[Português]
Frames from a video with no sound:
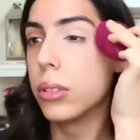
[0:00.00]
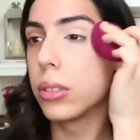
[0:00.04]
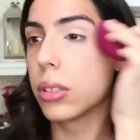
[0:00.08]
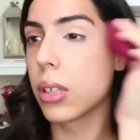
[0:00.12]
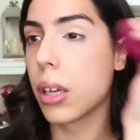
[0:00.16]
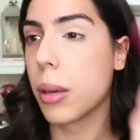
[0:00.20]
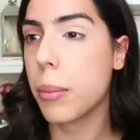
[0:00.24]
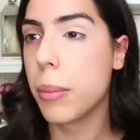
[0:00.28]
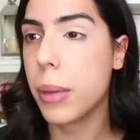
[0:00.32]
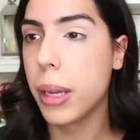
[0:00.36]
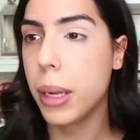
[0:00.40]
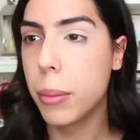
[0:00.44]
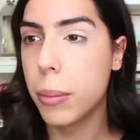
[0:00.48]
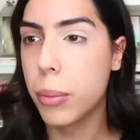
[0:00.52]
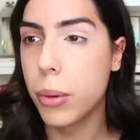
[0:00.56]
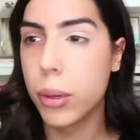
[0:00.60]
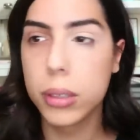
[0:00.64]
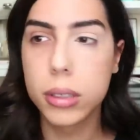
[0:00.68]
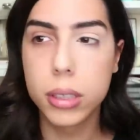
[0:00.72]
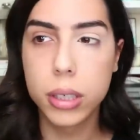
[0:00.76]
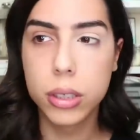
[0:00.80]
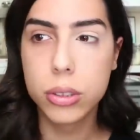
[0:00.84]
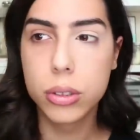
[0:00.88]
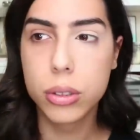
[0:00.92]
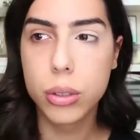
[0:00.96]
Por isso que é bem
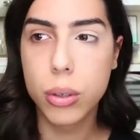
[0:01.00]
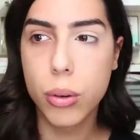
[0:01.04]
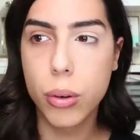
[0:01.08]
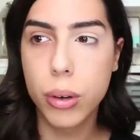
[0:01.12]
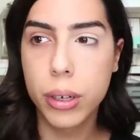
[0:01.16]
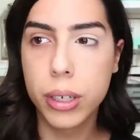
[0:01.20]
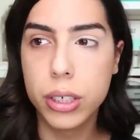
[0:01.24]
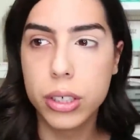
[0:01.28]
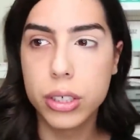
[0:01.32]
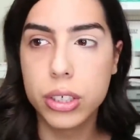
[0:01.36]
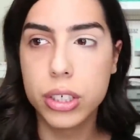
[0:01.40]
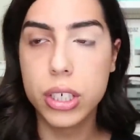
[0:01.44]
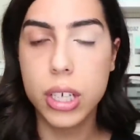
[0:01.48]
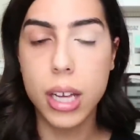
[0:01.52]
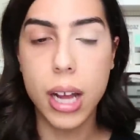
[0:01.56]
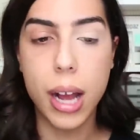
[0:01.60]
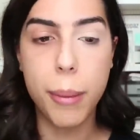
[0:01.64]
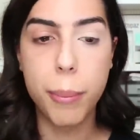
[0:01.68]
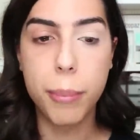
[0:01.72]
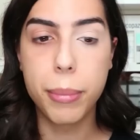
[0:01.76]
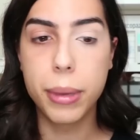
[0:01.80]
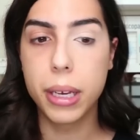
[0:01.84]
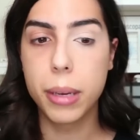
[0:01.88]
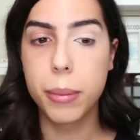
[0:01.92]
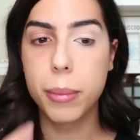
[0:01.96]
importante corrigir
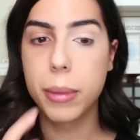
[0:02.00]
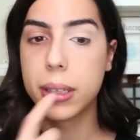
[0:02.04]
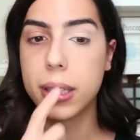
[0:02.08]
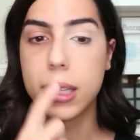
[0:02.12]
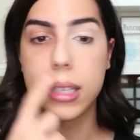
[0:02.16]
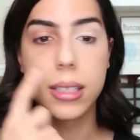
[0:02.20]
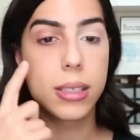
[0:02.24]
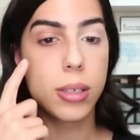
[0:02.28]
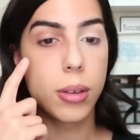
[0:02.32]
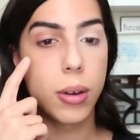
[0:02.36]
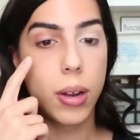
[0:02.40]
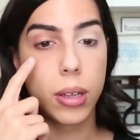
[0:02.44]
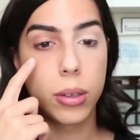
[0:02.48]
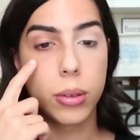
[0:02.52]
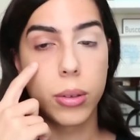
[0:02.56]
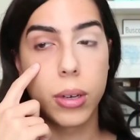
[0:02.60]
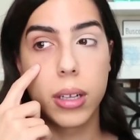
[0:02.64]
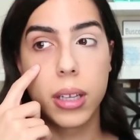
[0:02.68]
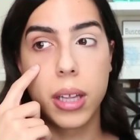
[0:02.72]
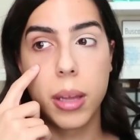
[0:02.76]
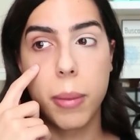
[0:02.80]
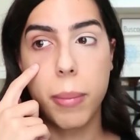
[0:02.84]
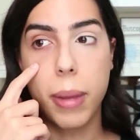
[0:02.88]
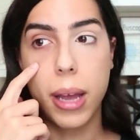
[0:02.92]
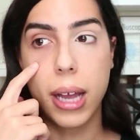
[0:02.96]
a pigmentação
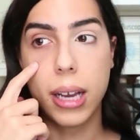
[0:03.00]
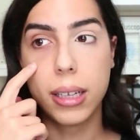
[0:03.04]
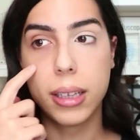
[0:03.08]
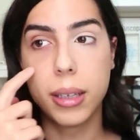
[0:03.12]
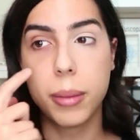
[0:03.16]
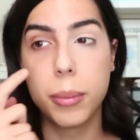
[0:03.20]
natural da pele.